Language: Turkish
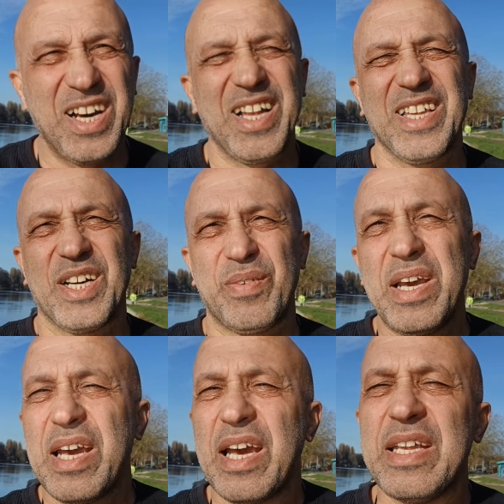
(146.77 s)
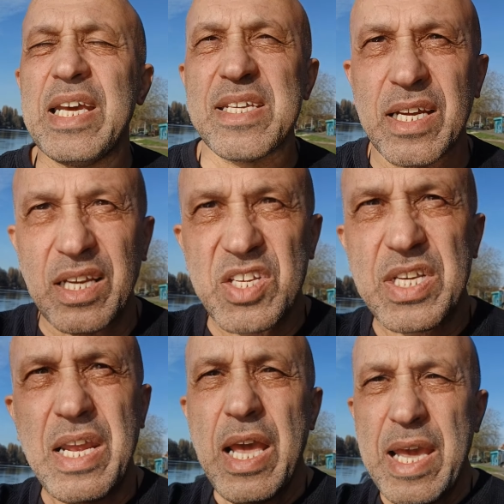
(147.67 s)
Allah'ım. E, neyse
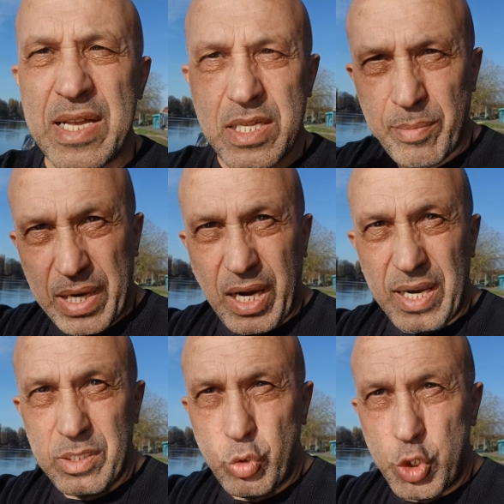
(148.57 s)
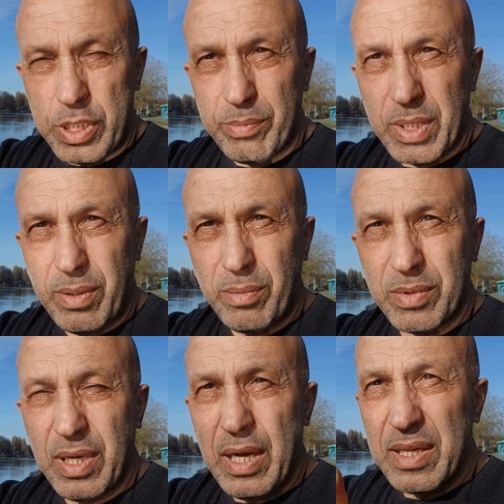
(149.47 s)
arkadaşlar en azından ben kaydı düşeyim tamam mı?
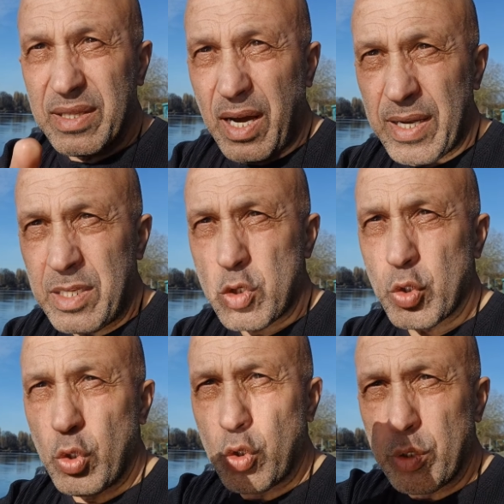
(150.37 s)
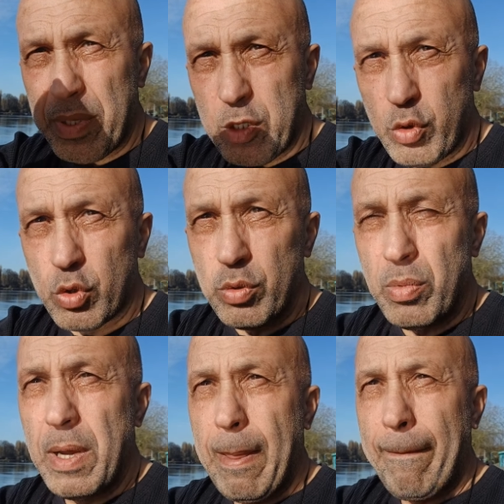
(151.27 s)
Tarihini söylüyorum, ediyorum.
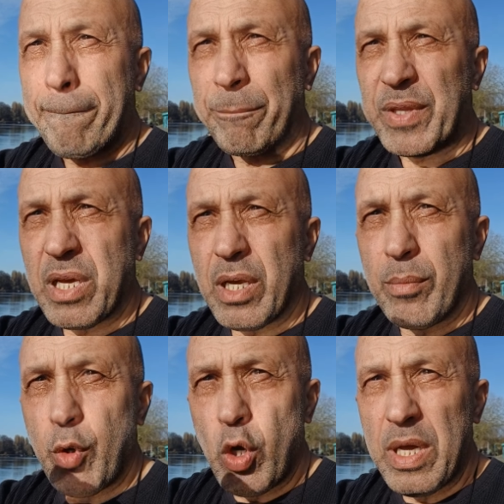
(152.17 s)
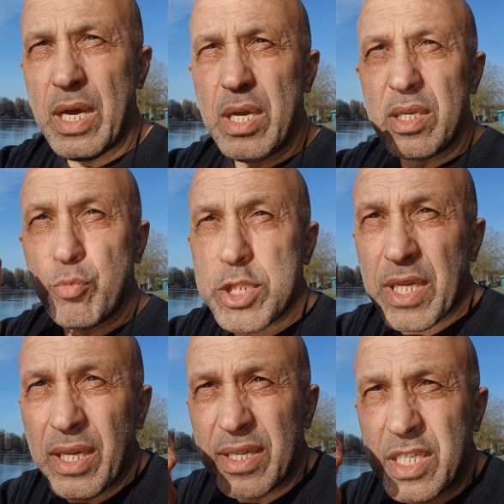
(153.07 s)
E, böyle bu
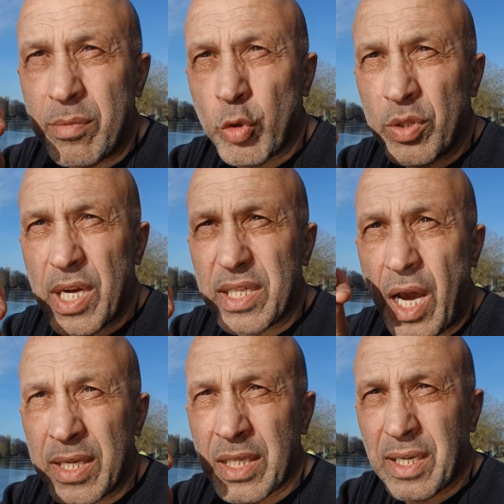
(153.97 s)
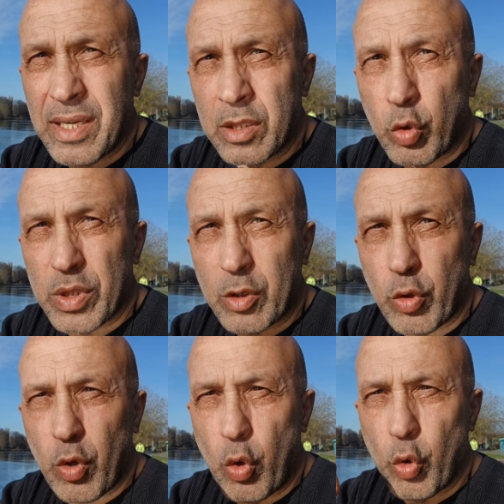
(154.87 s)
silahları kim gönderdi? Hangi karanlık odak
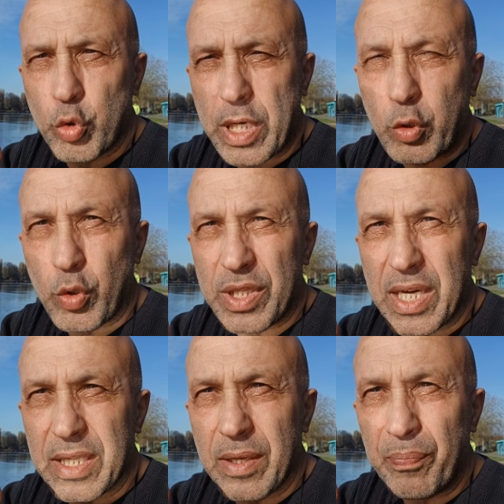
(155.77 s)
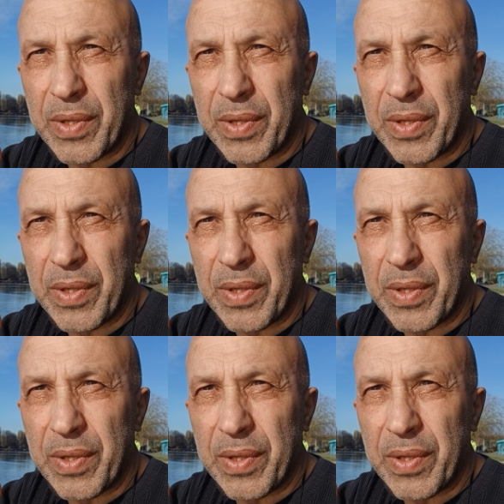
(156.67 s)
odak gönderdi?